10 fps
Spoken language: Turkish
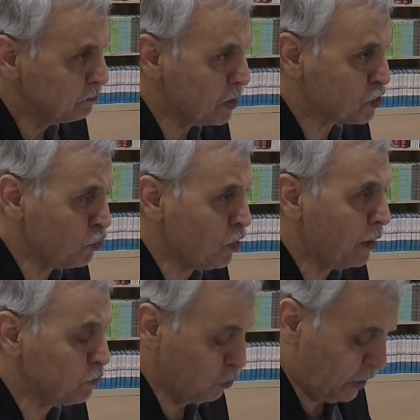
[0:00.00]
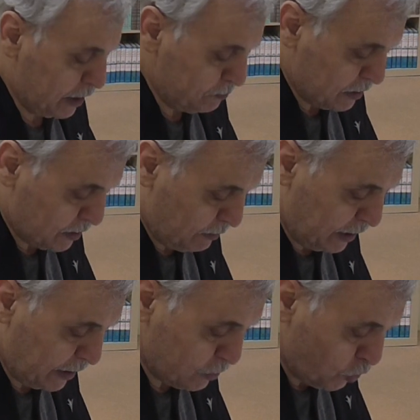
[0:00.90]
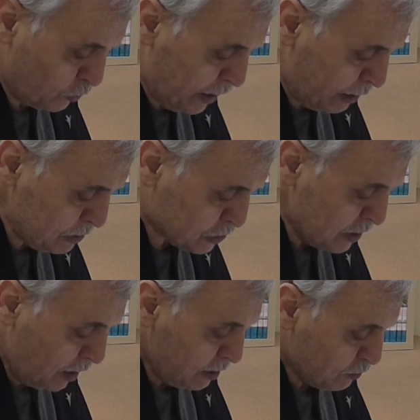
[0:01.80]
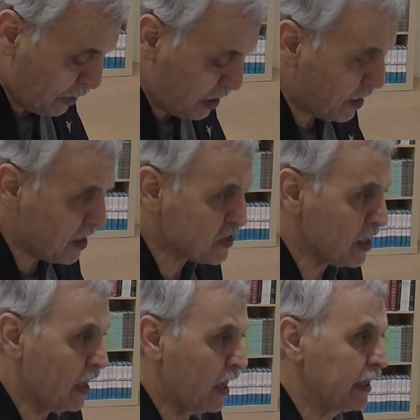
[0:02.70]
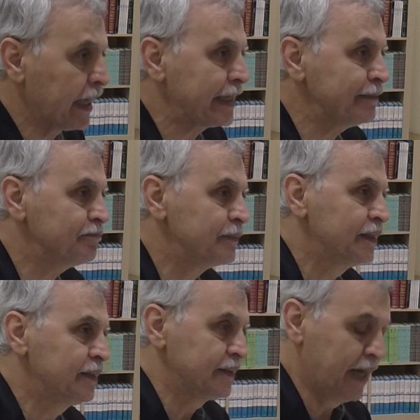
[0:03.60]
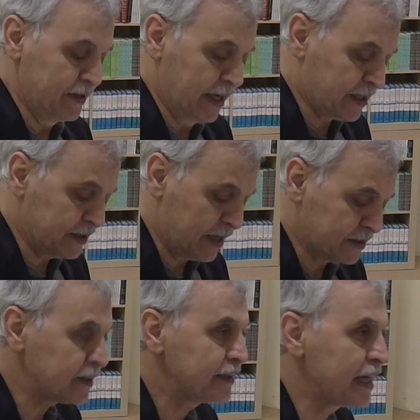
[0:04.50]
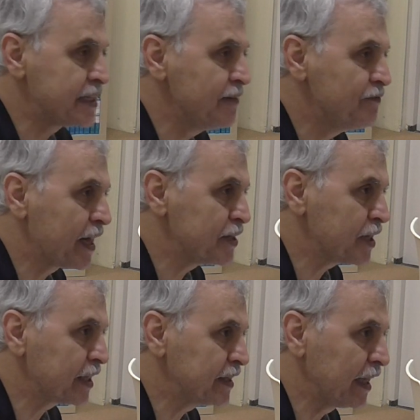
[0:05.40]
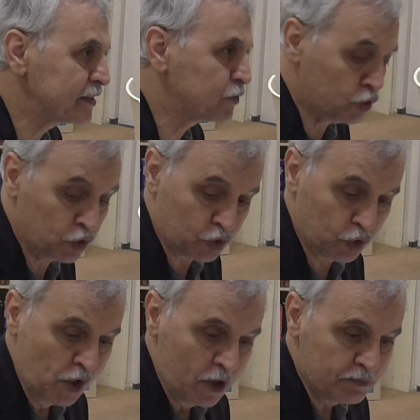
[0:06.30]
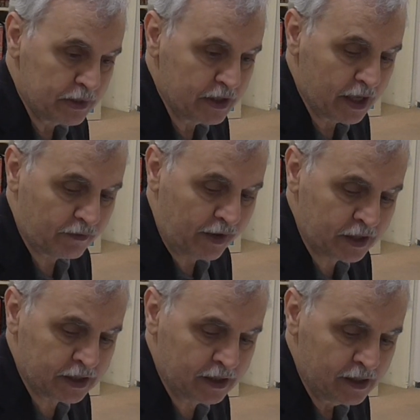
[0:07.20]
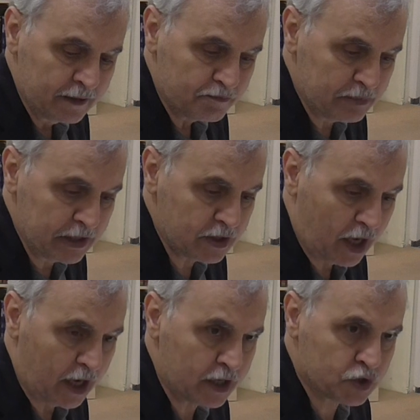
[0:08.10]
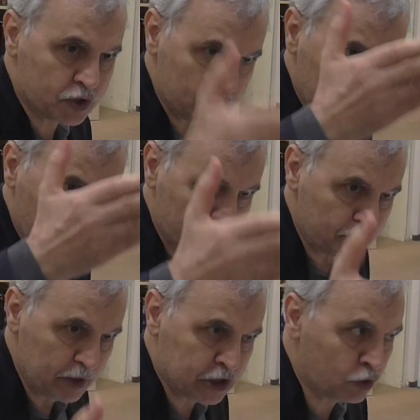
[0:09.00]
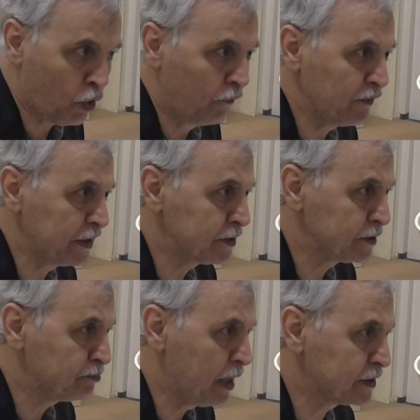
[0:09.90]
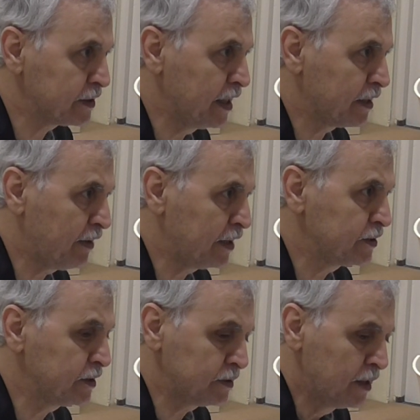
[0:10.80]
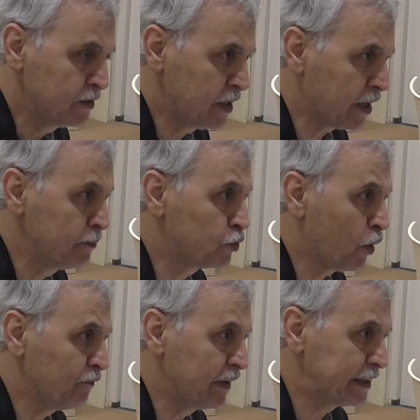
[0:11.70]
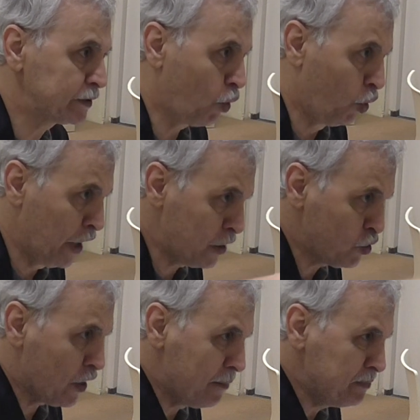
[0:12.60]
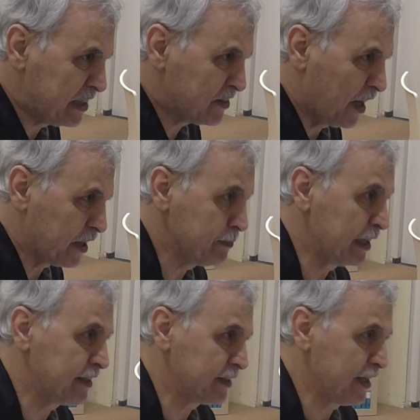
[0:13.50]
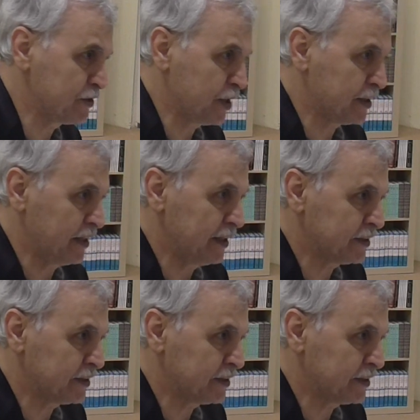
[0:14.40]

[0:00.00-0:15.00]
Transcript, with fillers: meşhur Abdullah İbni Revahe'yi göndermiş. Fakarasa aleyhim. Yani ne kadar ekim verecekler. Çünkü bir yer var ki bir ağaç iki ton verir. Bazı yer vardır yarım ton verir. Ona göre miktarı belirleyecekler.